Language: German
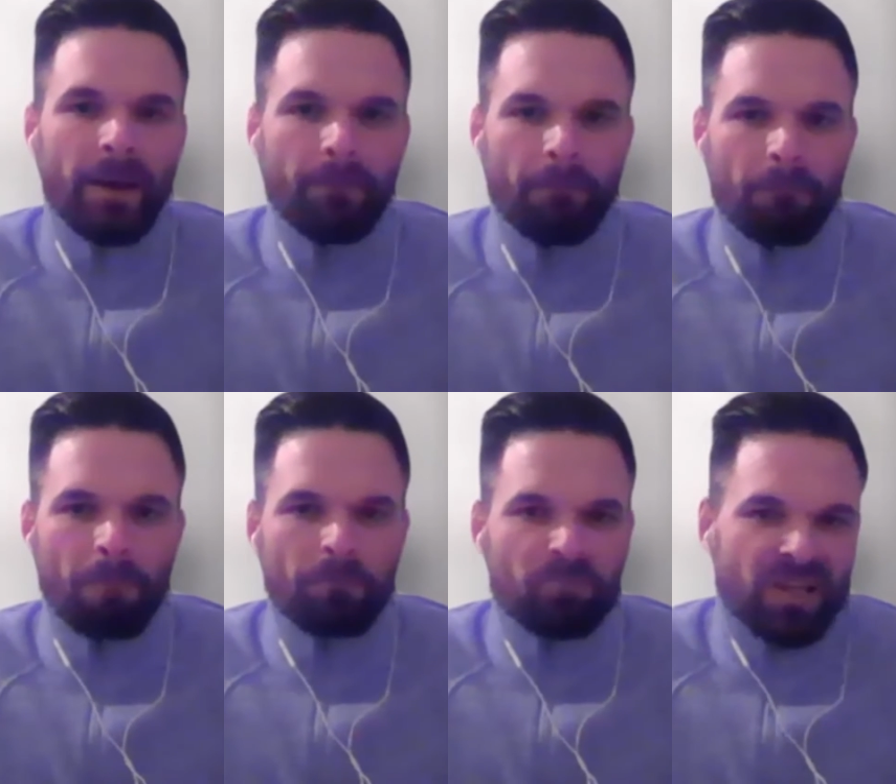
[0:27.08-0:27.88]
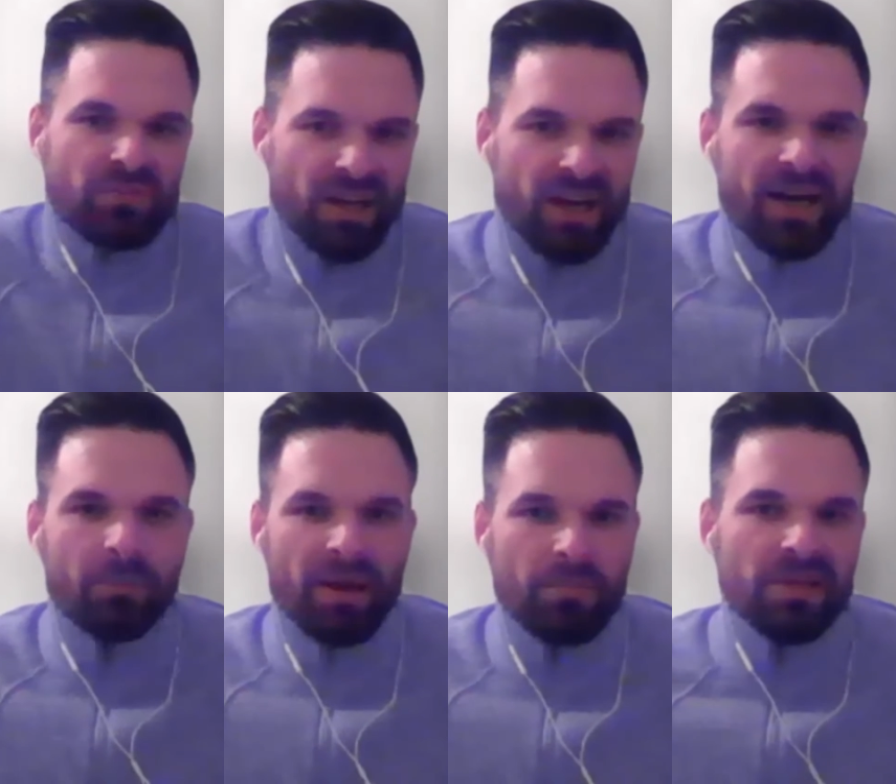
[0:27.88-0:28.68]
Ähm, das war
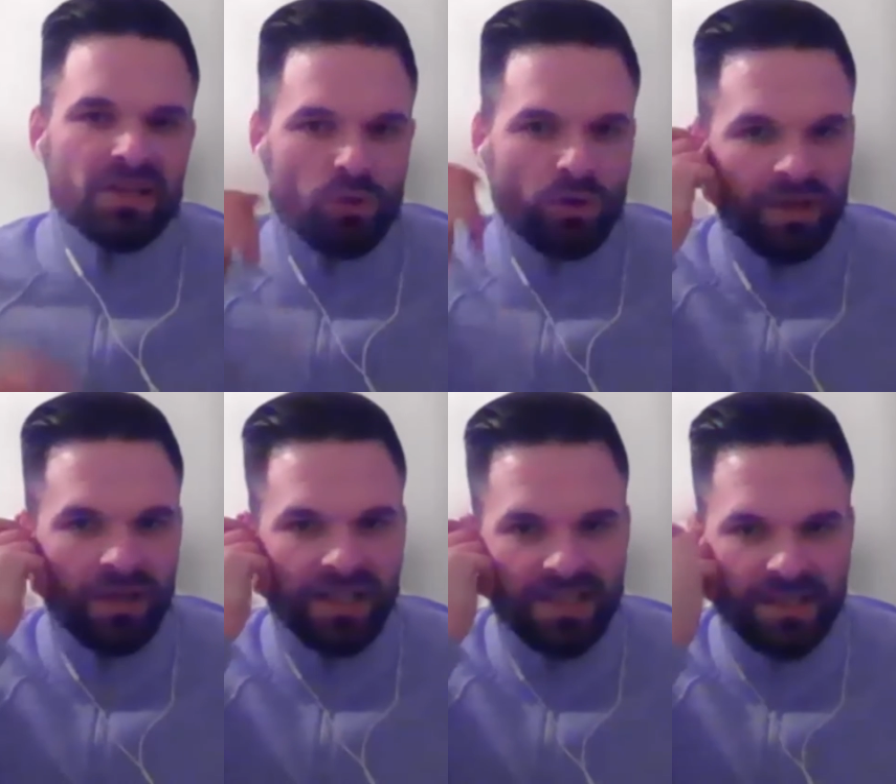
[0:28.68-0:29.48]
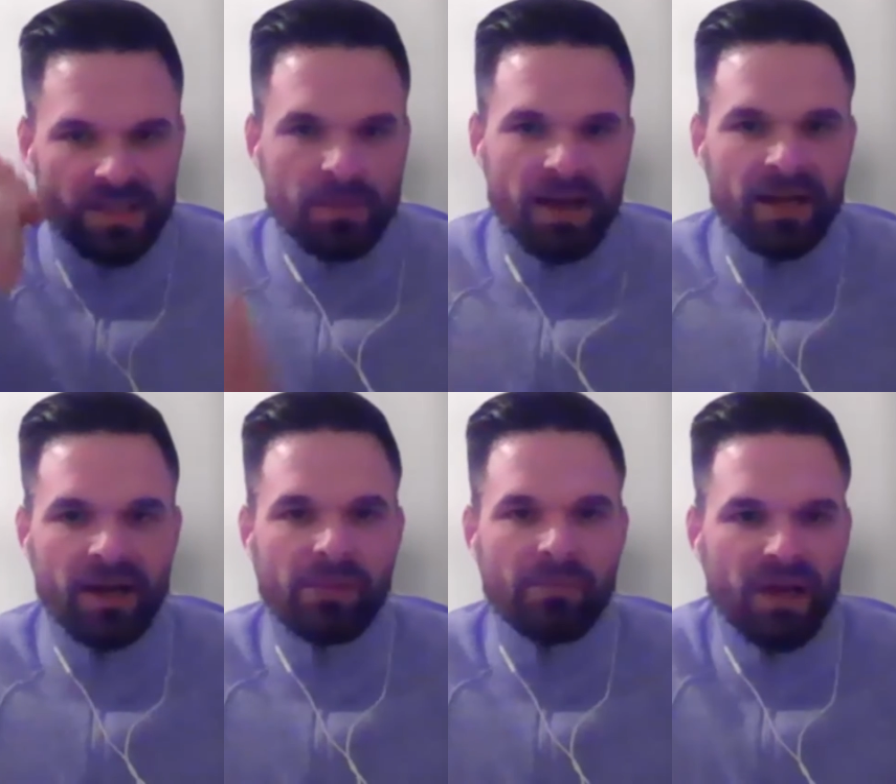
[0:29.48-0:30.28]
gerade bei mir so in den letzten
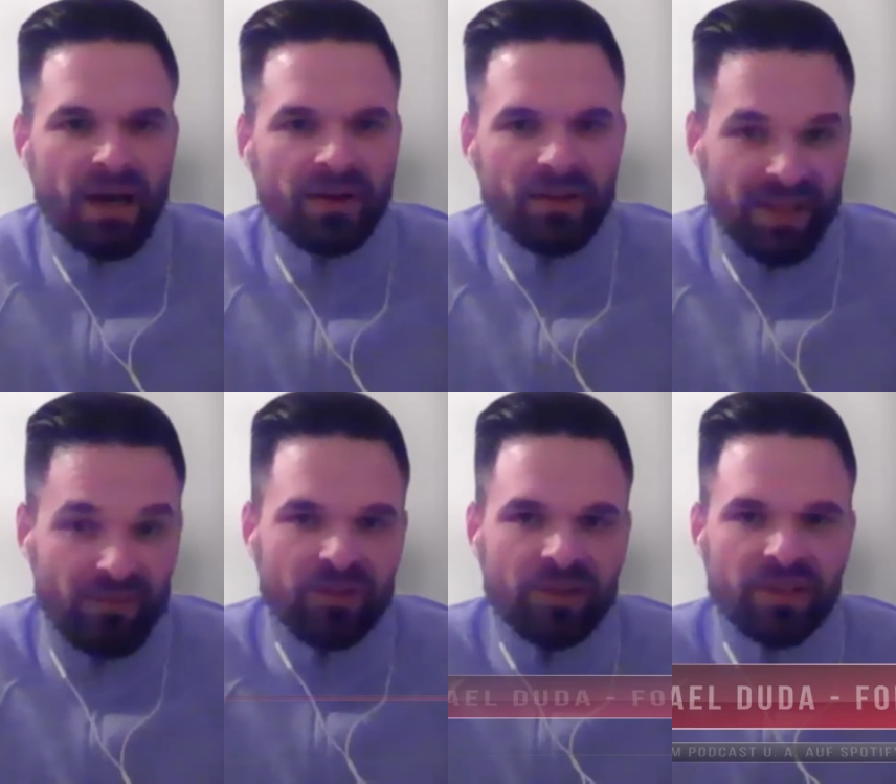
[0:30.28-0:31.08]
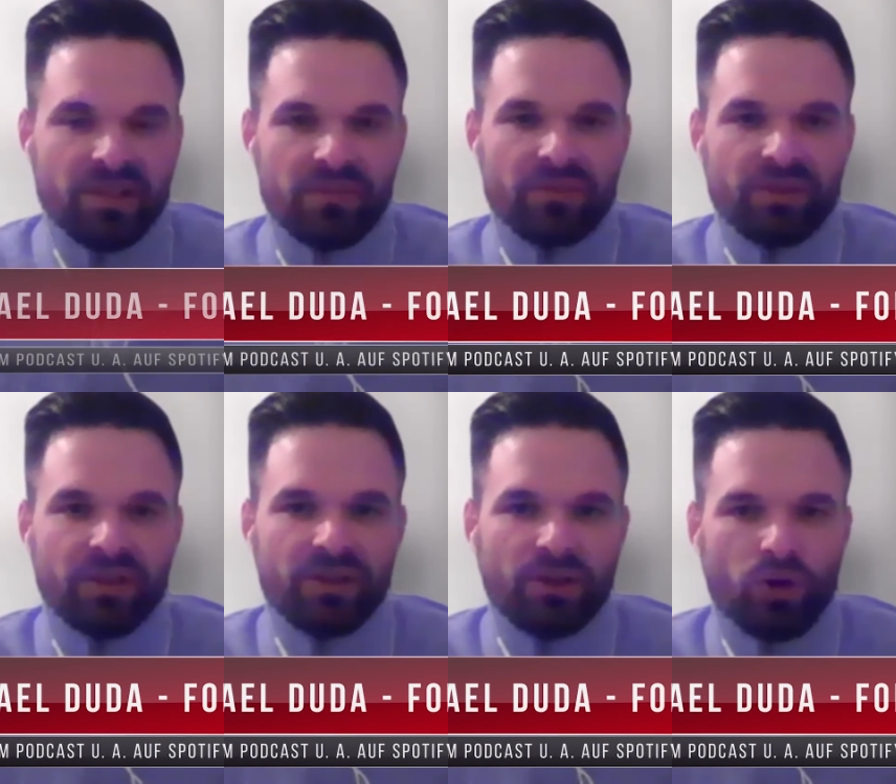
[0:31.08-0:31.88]
zweieinhalb Jahren definitiv
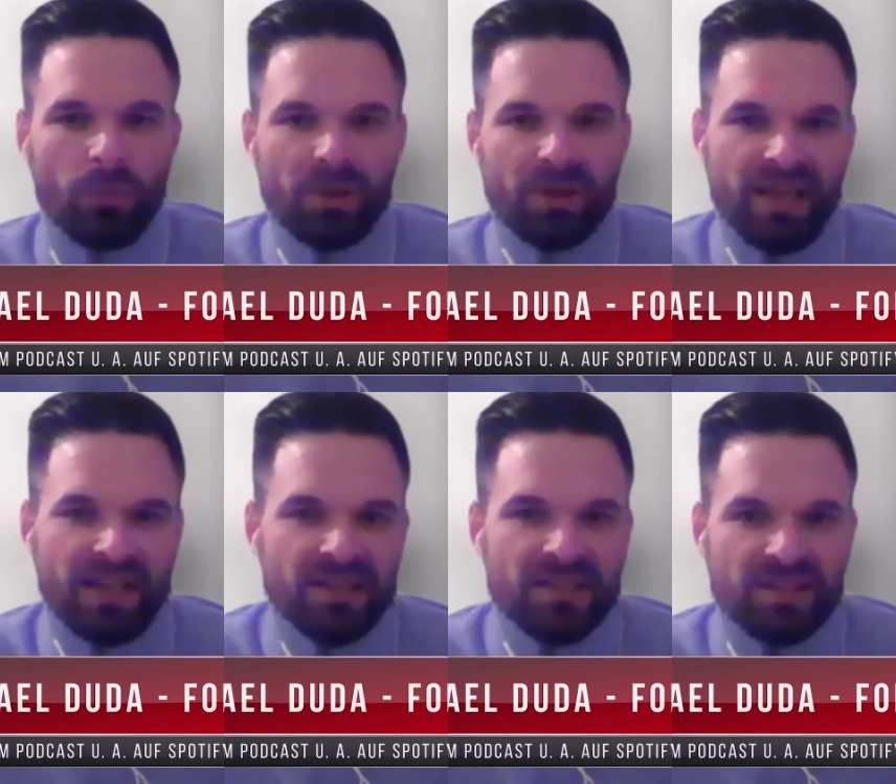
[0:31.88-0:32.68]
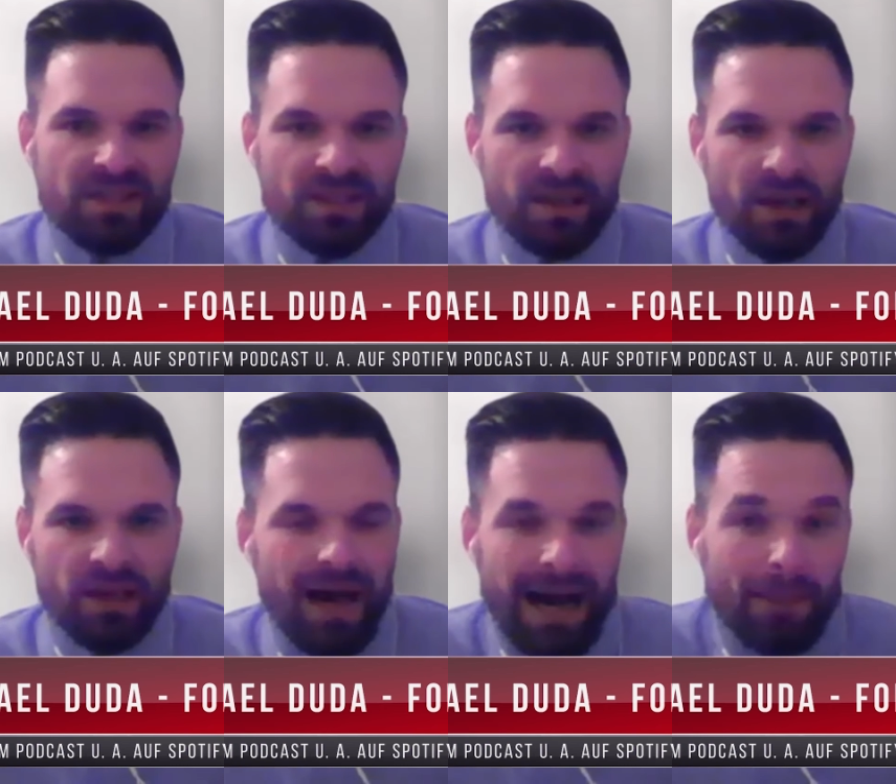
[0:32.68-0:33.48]
eine, eine Kompetenz, die ich
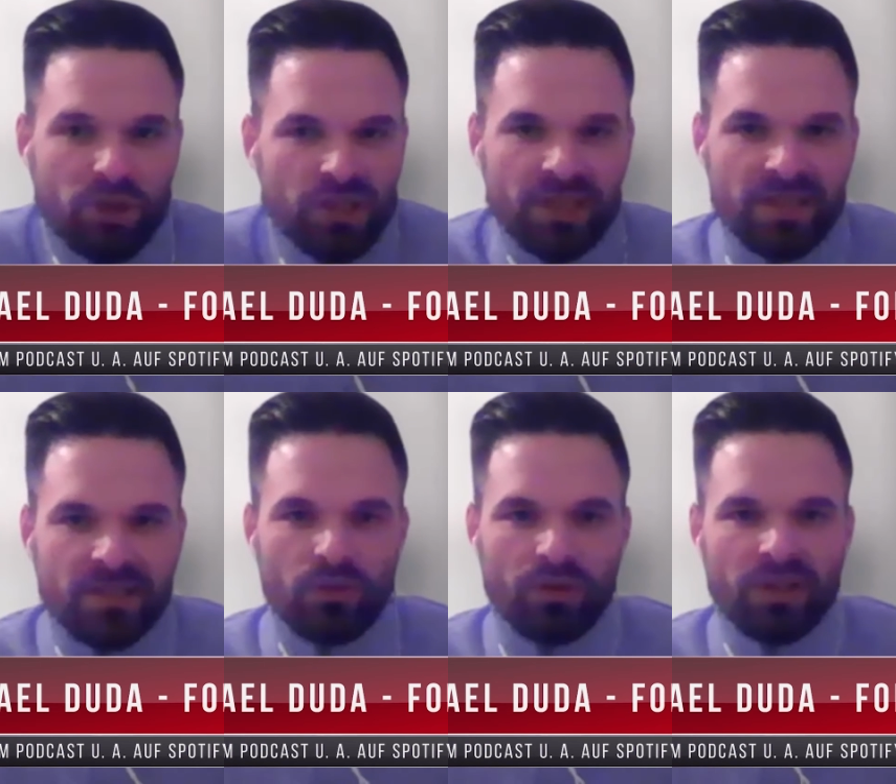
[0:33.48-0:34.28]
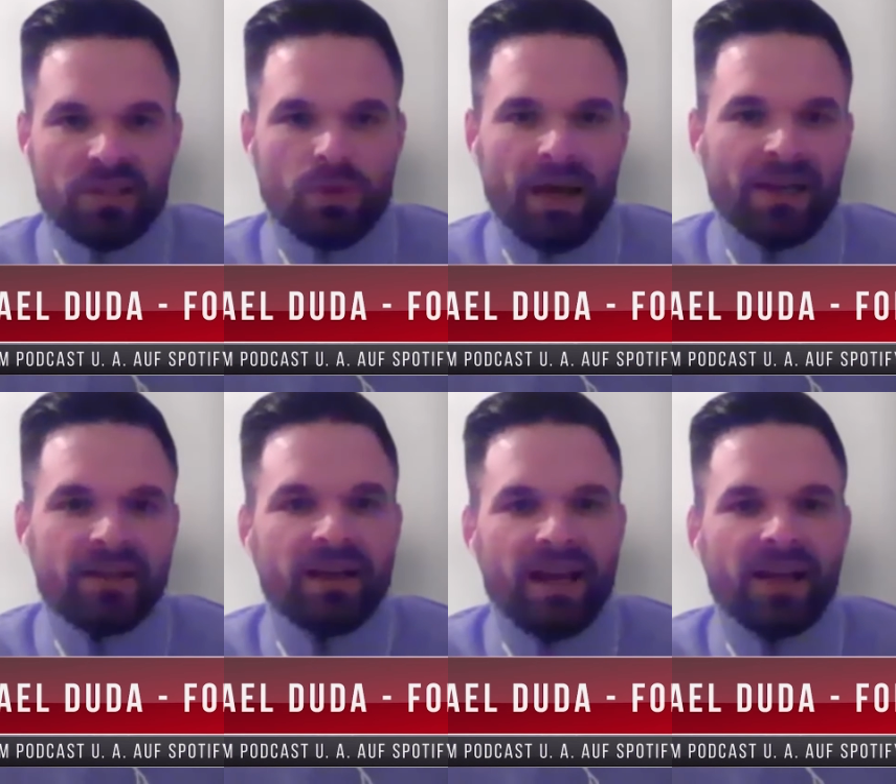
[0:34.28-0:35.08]
abschließend noch nicht zu
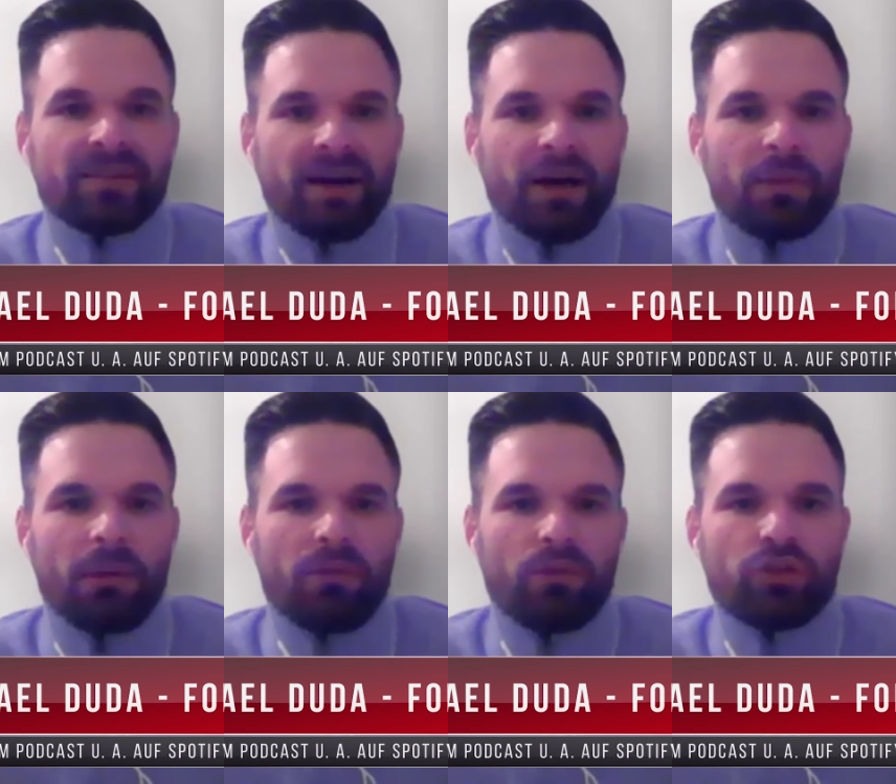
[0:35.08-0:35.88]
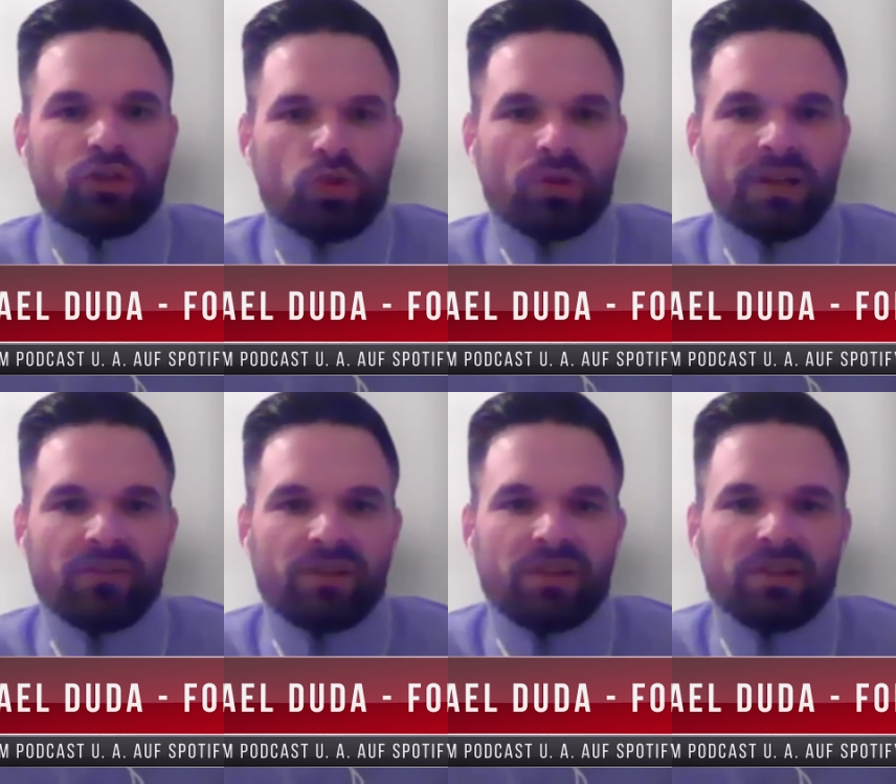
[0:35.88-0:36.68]
Ende gelernt habe, aber wo ich schon
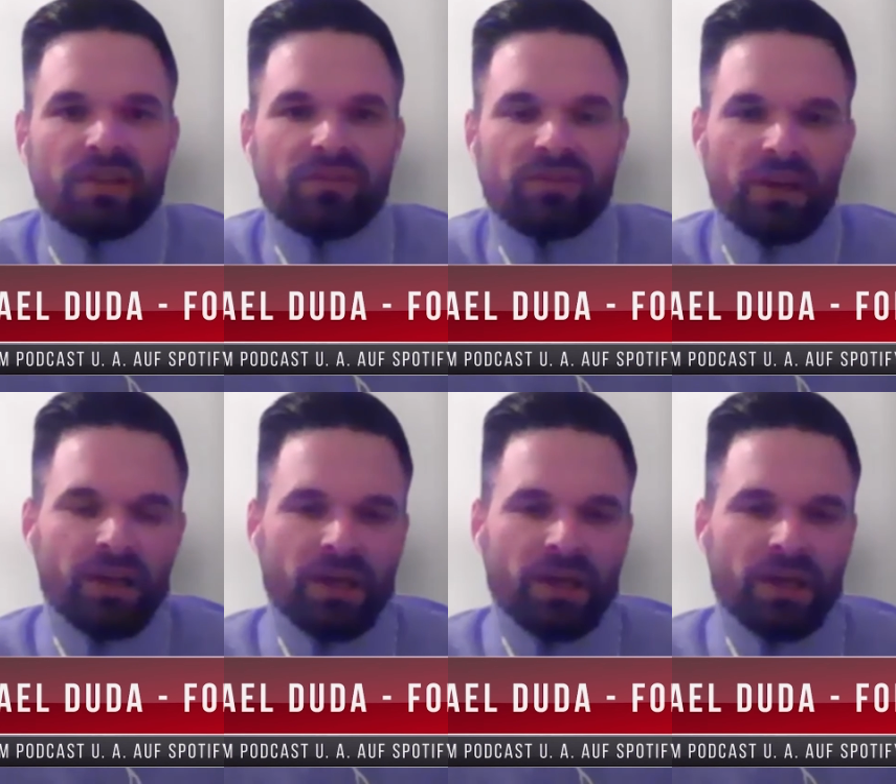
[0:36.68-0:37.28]
definitiv